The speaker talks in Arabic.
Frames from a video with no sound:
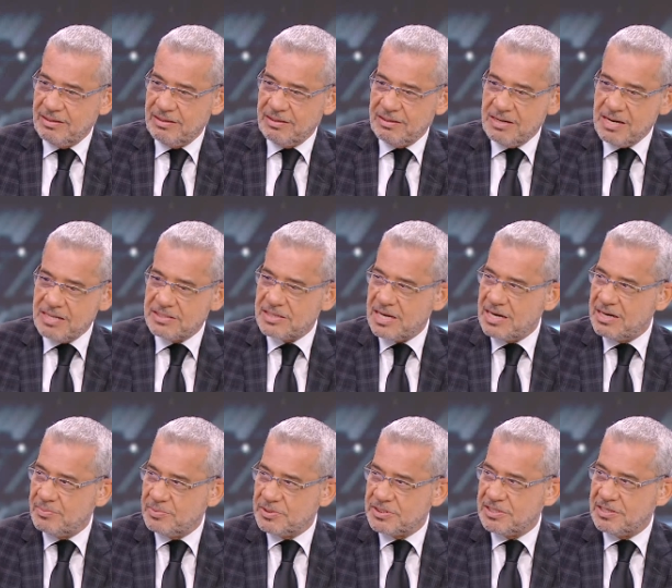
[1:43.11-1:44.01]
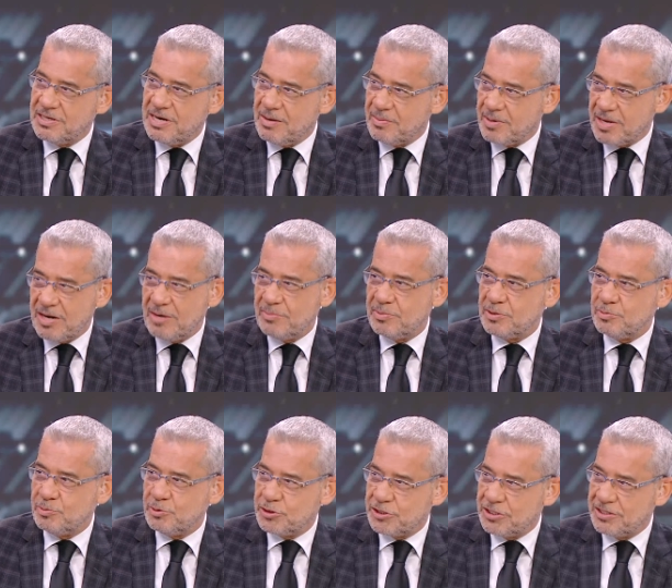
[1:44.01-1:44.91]
الناس هلا بانستغرام كانوا عم
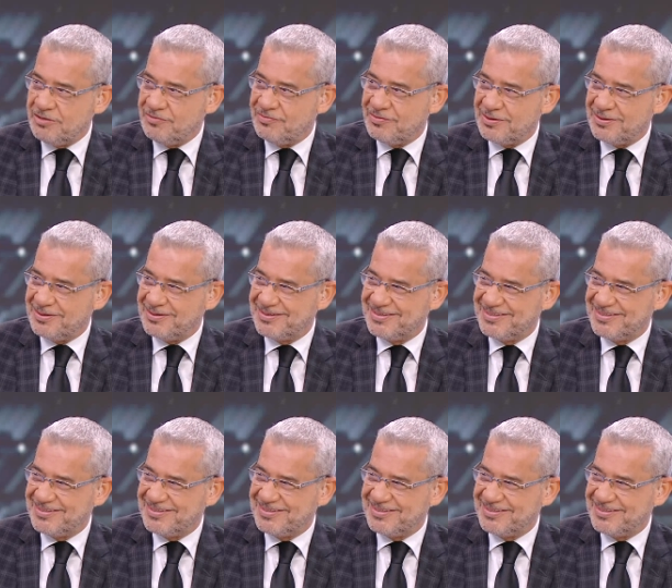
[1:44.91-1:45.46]
يكتبوا شريفه